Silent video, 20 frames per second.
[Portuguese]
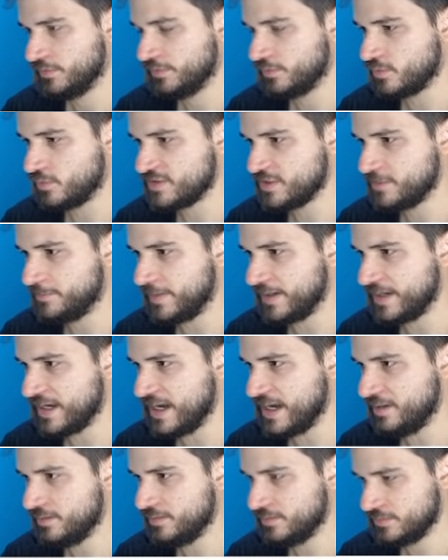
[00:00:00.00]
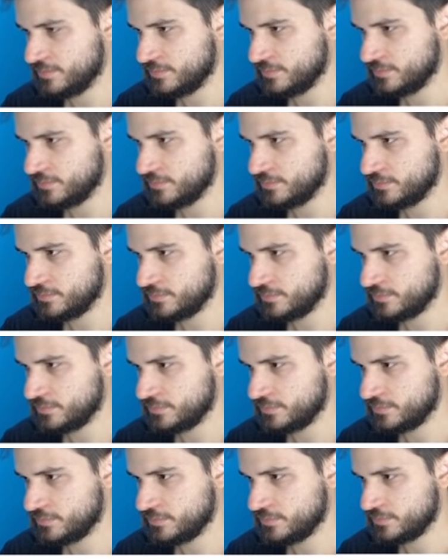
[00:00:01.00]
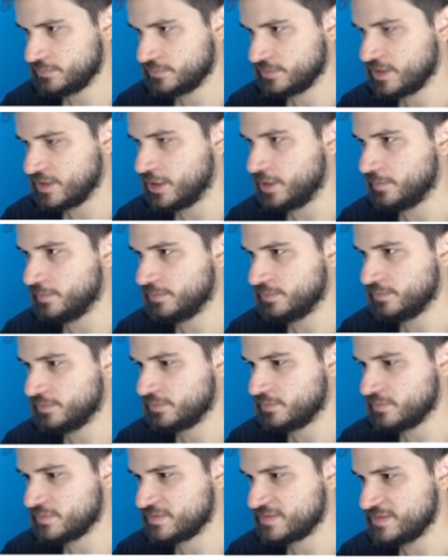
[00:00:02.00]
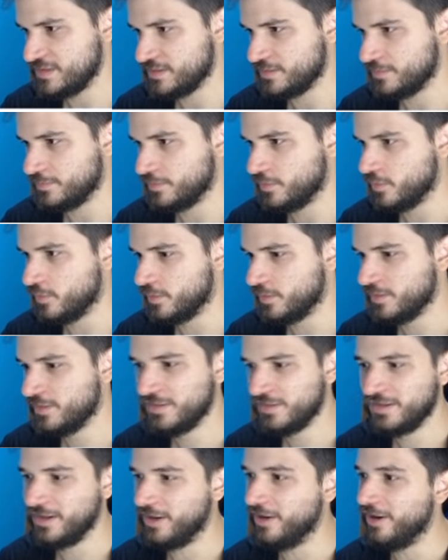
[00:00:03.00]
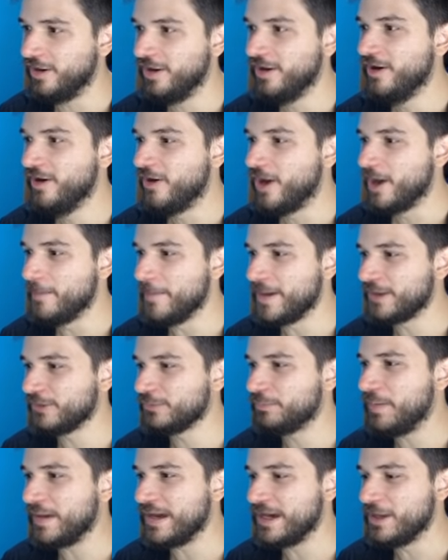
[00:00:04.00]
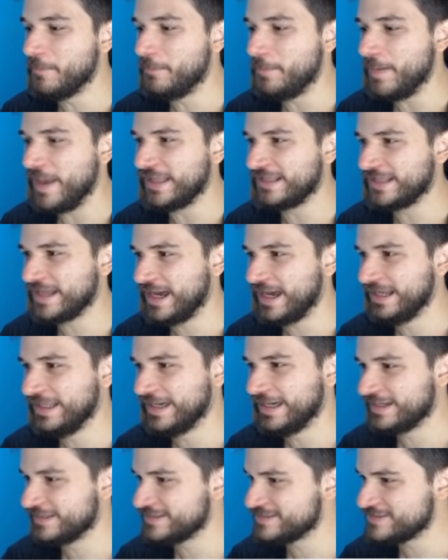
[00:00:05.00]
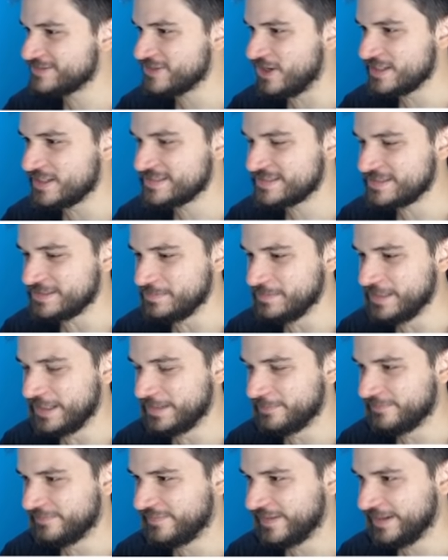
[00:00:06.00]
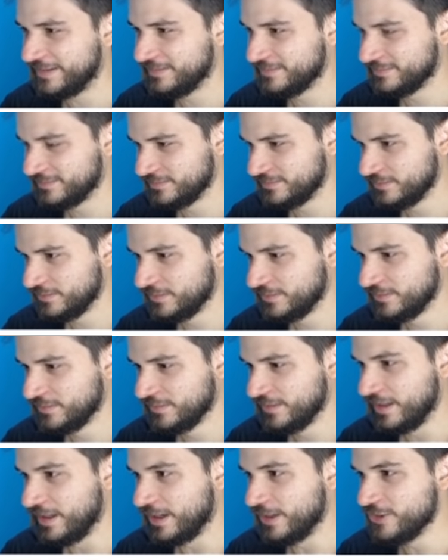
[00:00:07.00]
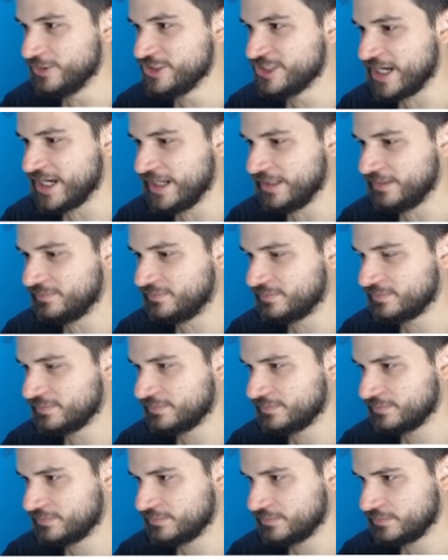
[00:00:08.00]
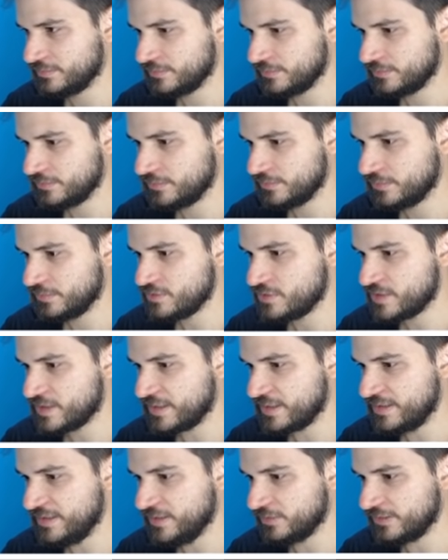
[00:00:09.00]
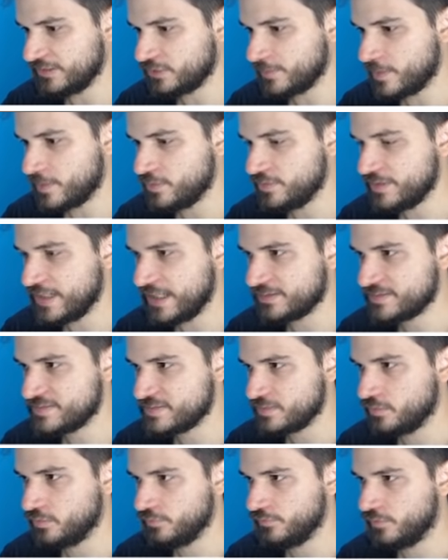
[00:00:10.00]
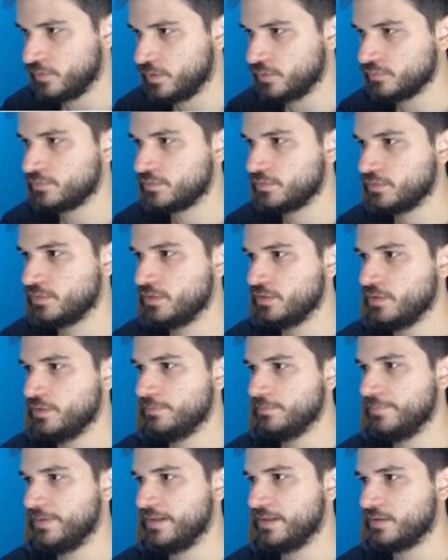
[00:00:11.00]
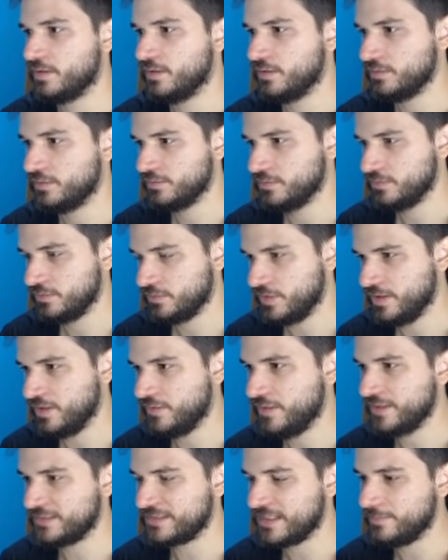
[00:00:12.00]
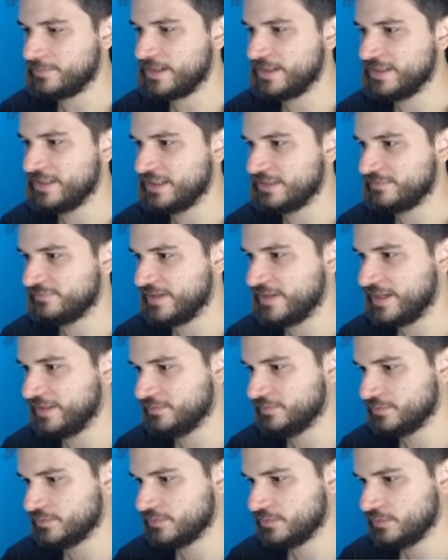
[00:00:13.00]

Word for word: Consigo pegar? Calma, consigo, boa. Ó, ó o tô tá pegando pedra, galera. Só assim mesmo, velho. É o jeito. Só que aqui eu tenho que tomar cuidado, senão eu não volto. Pera, ó. Olha, olha a trabalheira, velho.